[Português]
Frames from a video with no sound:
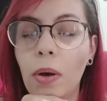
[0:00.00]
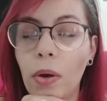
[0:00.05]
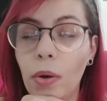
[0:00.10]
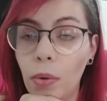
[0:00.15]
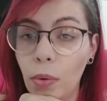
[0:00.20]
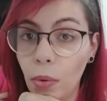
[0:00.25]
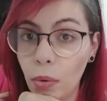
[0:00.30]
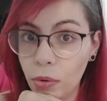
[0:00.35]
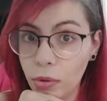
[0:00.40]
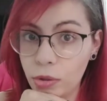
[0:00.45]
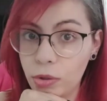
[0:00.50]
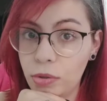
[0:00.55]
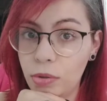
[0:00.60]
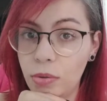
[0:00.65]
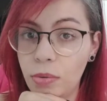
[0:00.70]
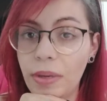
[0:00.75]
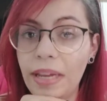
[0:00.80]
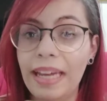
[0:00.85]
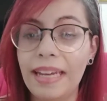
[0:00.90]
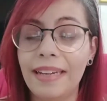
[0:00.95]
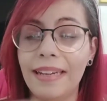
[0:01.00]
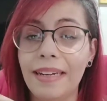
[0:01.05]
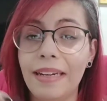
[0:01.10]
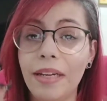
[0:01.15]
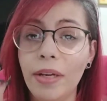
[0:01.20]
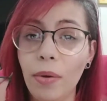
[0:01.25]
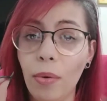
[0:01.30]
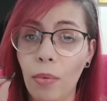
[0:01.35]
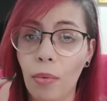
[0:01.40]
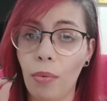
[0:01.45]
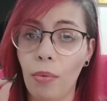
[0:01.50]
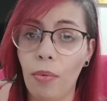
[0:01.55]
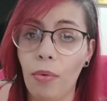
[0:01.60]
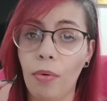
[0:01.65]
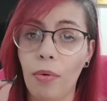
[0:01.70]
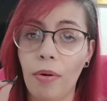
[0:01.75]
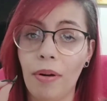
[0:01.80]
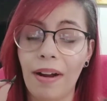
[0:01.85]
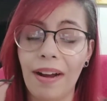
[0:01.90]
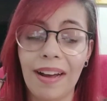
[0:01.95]
Gosto é que nem cu.
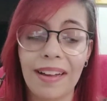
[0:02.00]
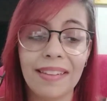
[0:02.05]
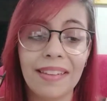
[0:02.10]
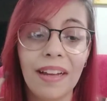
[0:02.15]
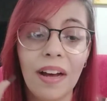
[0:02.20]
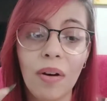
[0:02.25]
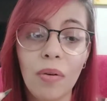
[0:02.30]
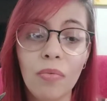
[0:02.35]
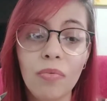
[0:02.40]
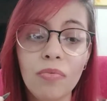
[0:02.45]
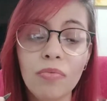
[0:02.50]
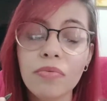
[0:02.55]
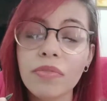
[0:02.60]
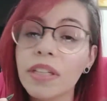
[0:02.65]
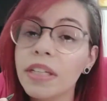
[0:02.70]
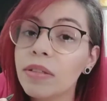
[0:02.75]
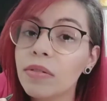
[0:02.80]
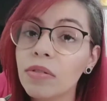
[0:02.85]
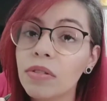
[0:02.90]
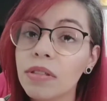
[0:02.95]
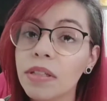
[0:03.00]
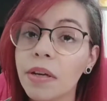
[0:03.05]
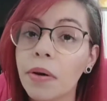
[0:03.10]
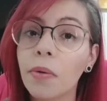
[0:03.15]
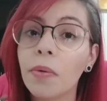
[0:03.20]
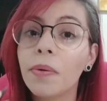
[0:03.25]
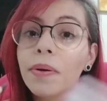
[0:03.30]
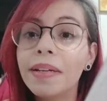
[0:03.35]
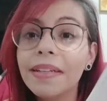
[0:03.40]
Cada um tem o seu.